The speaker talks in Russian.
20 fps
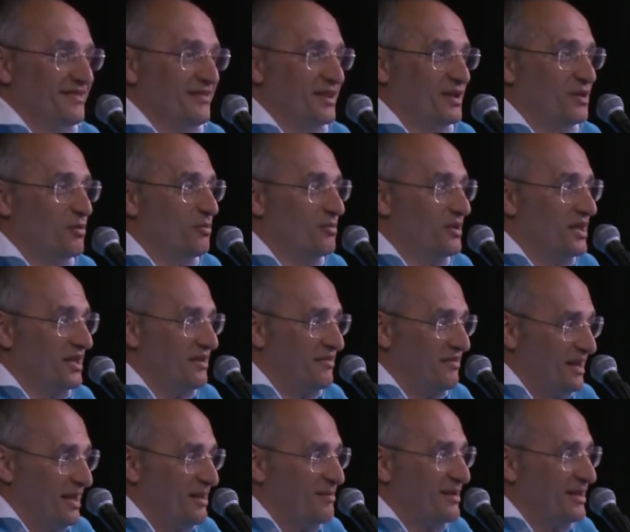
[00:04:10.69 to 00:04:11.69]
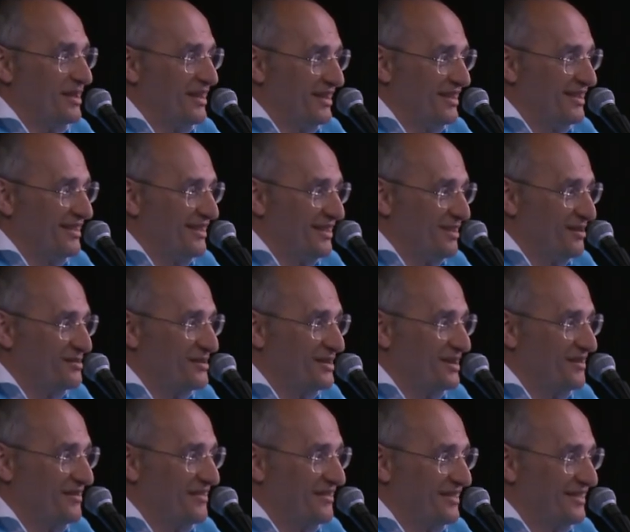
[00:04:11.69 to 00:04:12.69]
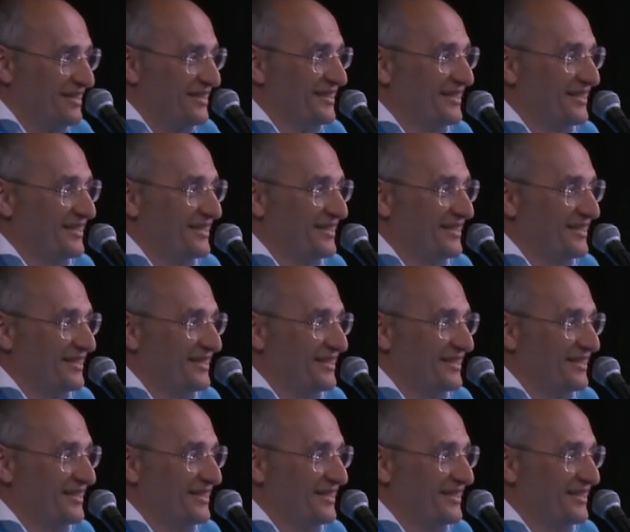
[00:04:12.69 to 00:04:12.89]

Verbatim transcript: в одном кинофильме, да, русском.